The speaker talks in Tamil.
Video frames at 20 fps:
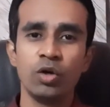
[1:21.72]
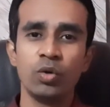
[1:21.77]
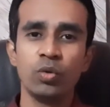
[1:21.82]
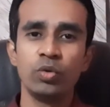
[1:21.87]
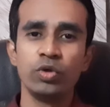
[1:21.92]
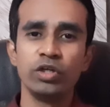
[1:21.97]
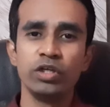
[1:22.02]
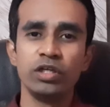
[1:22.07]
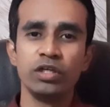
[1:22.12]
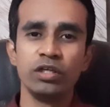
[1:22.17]

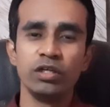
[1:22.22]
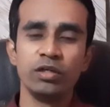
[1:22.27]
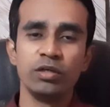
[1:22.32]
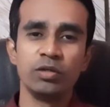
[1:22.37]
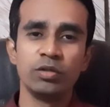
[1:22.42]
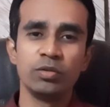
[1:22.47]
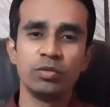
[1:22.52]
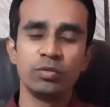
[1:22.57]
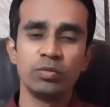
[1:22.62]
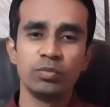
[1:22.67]
ஒரு
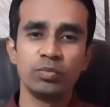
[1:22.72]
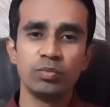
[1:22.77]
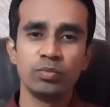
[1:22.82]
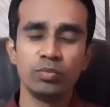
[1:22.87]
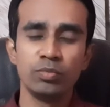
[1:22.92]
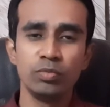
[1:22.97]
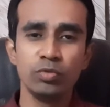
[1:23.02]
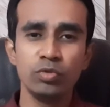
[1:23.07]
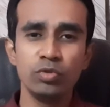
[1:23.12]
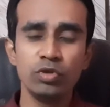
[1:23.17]

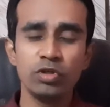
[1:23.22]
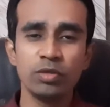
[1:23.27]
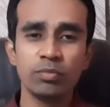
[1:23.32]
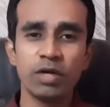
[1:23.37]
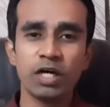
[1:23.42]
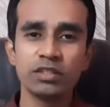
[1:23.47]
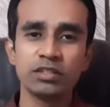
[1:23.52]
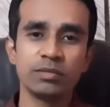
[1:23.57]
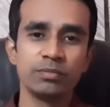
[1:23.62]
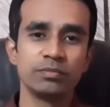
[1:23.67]
மூன்று
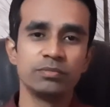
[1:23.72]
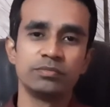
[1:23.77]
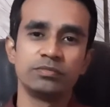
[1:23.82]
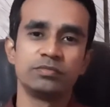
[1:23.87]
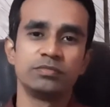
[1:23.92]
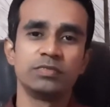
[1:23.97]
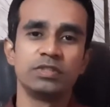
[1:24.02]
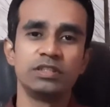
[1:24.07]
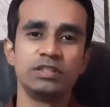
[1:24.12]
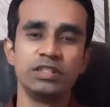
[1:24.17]
மாதம்
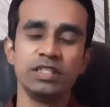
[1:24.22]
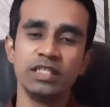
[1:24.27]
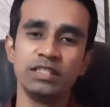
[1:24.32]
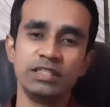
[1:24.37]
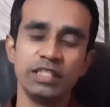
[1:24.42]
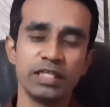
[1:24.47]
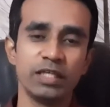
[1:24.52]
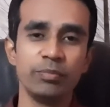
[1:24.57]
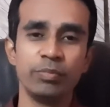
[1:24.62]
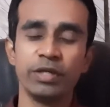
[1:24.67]

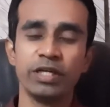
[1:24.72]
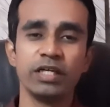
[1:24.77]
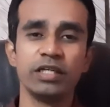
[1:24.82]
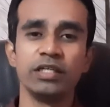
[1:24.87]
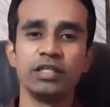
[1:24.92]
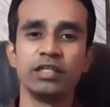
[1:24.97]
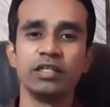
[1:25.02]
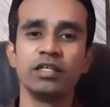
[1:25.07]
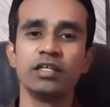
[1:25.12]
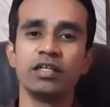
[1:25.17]
சிகிச்சைக்கு பிறகு
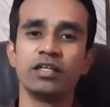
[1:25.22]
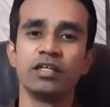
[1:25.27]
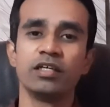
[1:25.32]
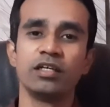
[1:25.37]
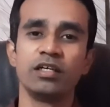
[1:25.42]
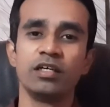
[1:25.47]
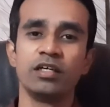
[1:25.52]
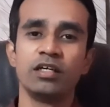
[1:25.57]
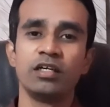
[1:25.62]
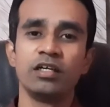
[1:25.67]

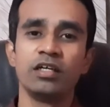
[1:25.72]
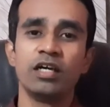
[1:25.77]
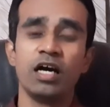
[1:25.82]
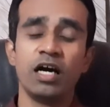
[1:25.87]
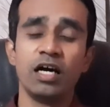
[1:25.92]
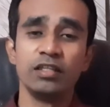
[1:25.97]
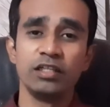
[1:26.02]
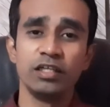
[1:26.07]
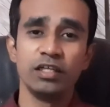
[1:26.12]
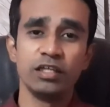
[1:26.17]

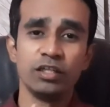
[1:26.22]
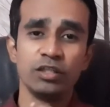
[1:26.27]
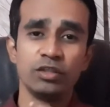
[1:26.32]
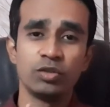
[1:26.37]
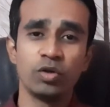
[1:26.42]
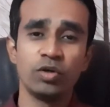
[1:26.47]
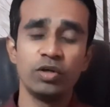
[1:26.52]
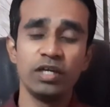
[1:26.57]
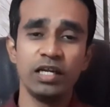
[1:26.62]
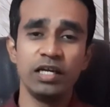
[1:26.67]
அந்த
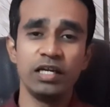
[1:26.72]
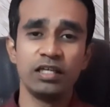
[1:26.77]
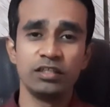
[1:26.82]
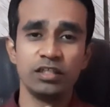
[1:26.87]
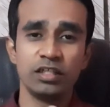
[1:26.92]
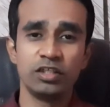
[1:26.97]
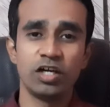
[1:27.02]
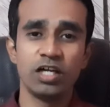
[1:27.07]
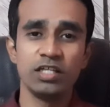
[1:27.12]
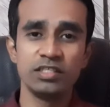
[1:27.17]
தொண்டையில் அந்த
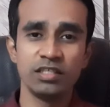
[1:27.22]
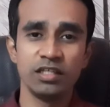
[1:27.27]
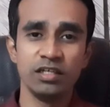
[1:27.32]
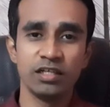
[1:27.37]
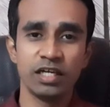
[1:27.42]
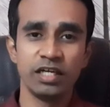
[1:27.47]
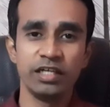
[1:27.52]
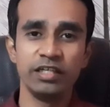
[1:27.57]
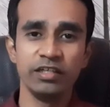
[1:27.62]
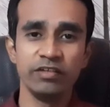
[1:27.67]
டான்சில்
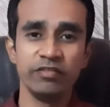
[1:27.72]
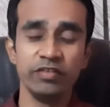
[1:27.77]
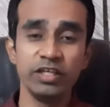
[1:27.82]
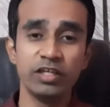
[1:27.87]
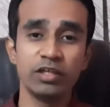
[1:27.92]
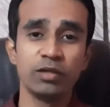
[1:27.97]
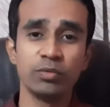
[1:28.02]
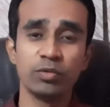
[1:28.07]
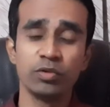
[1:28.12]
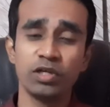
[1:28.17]
கட்டி
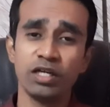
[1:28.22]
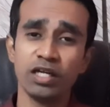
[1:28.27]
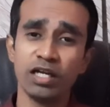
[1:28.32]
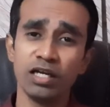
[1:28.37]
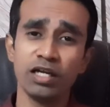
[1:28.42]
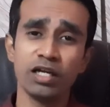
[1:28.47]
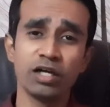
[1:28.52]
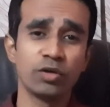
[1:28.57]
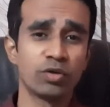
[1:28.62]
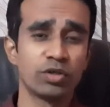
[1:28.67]
வீக்கம் கூட
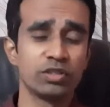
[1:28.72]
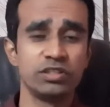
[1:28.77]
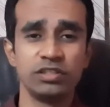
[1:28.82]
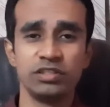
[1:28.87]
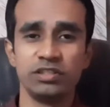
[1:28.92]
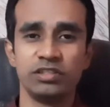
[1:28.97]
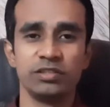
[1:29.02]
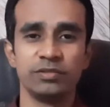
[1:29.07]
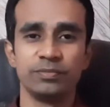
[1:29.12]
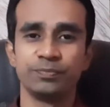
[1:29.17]
நல்லா
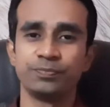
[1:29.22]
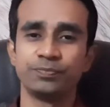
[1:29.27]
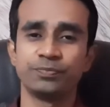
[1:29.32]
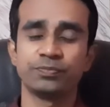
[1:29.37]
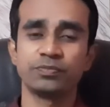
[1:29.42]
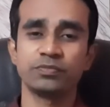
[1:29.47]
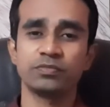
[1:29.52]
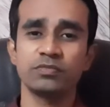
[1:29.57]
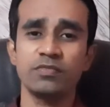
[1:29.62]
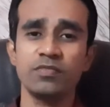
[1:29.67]
குறைஞ்சிடுச்சு
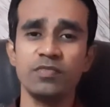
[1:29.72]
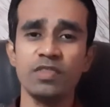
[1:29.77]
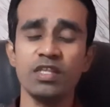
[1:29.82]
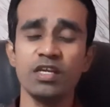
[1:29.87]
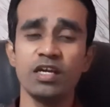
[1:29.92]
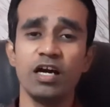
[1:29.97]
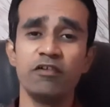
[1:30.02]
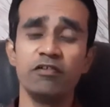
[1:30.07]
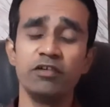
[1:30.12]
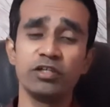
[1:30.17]

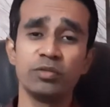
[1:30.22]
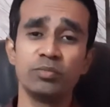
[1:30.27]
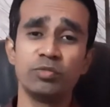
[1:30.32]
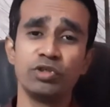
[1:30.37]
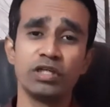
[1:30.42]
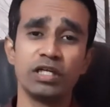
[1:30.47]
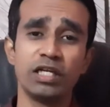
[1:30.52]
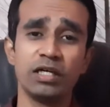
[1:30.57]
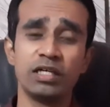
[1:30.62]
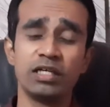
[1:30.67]
அவருக்கு
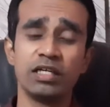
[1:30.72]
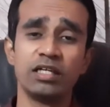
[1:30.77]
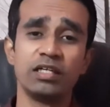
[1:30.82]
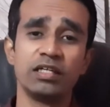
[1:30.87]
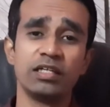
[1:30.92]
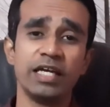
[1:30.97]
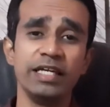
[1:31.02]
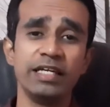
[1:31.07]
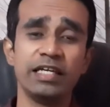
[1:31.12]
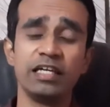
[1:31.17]
முன்னெல்லாம்
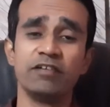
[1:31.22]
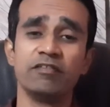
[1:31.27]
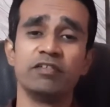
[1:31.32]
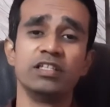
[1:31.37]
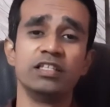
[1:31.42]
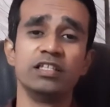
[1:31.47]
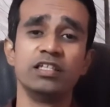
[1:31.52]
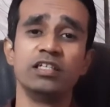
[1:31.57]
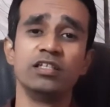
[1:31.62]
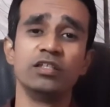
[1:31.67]
நைட்டில்
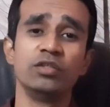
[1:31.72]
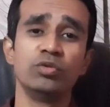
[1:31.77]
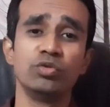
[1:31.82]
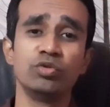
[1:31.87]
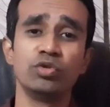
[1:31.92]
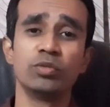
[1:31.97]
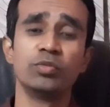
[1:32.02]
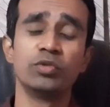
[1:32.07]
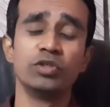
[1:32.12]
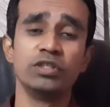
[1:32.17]
வந்து
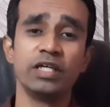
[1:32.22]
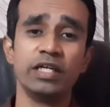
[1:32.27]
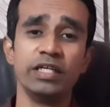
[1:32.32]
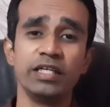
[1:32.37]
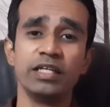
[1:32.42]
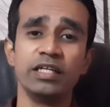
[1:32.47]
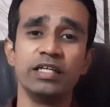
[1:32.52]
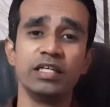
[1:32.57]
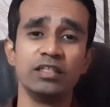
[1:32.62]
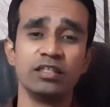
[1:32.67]
தூங்கும் போது
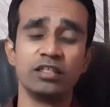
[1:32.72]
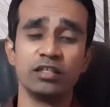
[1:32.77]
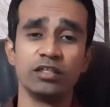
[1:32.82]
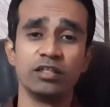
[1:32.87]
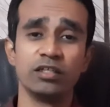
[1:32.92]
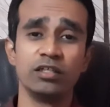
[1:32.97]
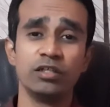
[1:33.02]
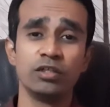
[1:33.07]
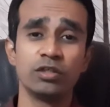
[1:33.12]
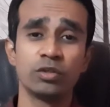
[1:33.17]
அடிக்கடி அந்த
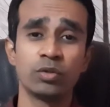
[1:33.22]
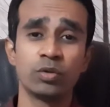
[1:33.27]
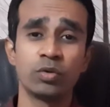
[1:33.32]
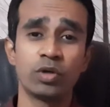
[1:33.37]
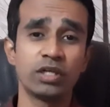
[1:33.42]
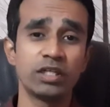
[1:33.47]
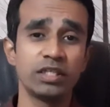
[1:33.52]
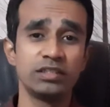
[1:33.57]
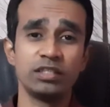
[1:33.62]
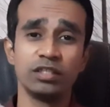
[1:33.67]

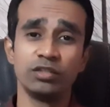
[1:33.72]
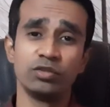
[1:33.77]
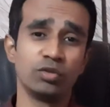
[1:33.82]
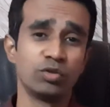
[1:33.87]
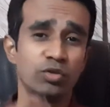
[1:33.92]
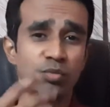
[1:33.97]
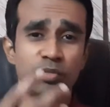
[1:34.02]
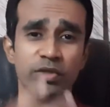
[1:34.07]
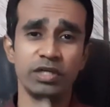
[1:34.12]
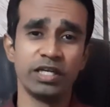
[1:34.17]
குரட்டை சத்தம்
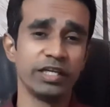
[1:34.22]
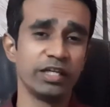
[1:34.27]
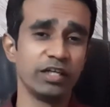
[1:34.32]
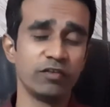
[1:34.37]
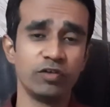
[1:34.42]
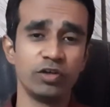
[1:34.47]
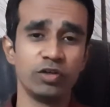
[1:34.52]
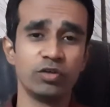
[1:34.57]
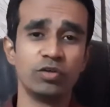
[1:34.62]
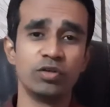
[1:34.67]
ரொம்ப நிறைய
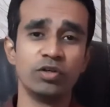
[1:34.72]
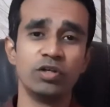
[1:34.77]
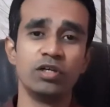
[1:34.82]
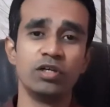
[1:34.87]
வரும்